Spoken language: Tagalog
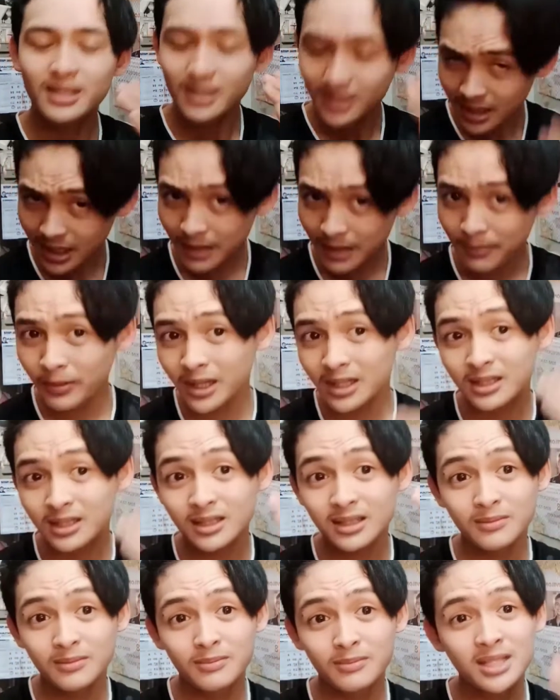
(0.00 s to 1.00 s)
gusto niya
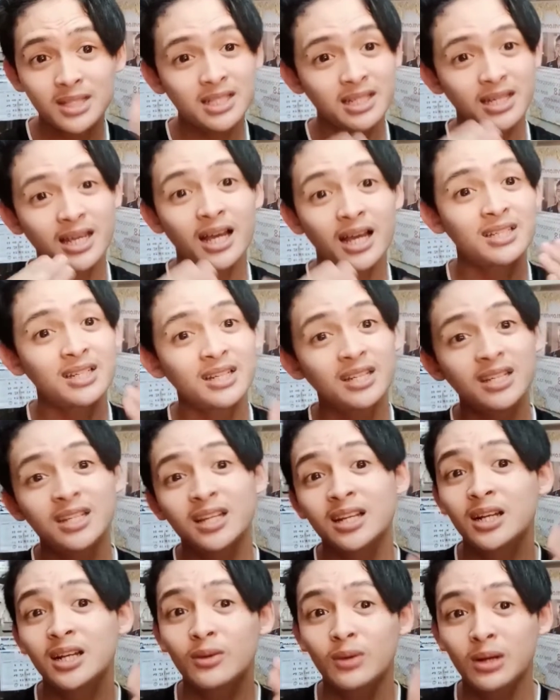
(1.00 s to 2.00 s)
kasi ginagawa mo
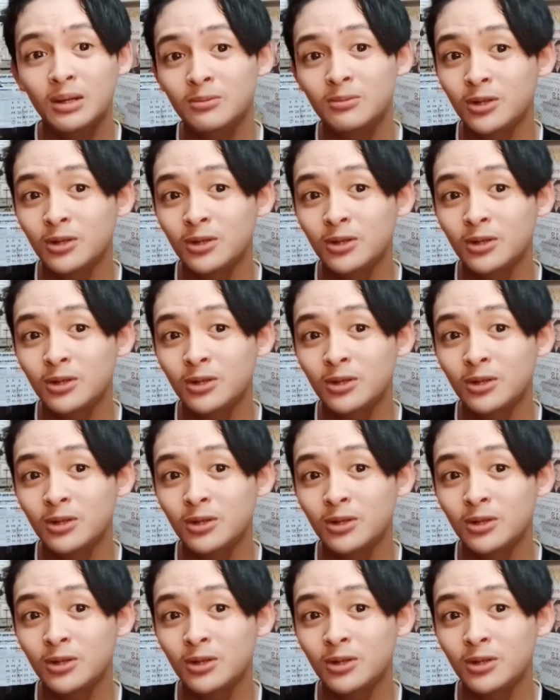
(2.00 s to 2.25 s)
kasi guys.